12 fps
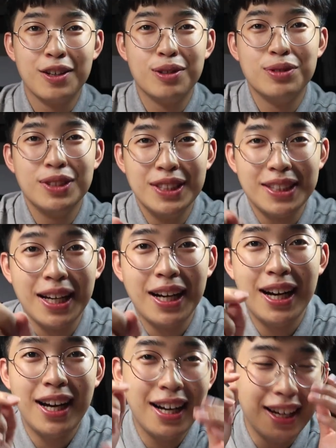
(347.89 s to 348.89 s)
여러분들
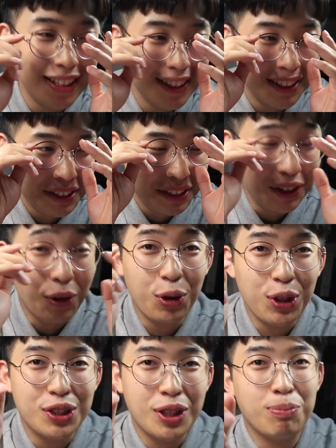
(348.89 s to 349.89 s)
제가
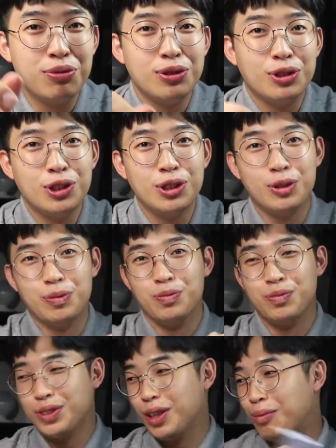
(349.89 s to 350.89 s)
어, 이 제품
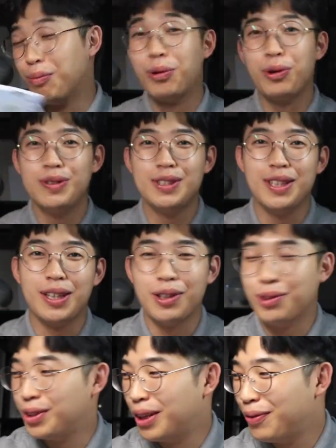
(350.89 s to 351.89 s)
한번
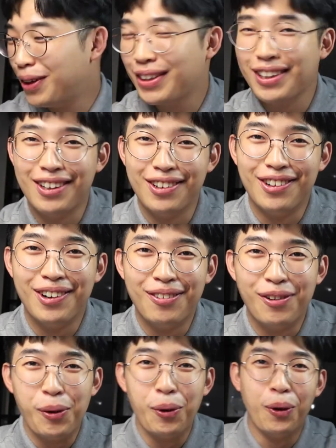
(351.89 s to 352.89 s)
보여드릴게요. 대박이에요.
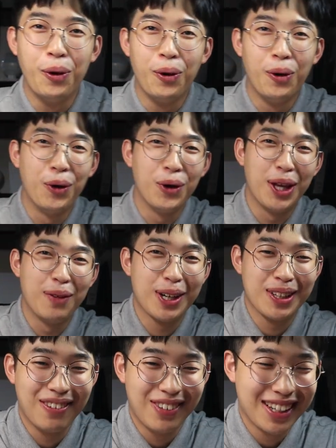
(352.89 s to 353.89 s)
오,
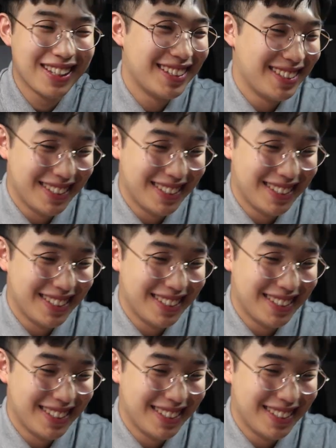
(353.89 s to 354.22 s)
대박, 대박.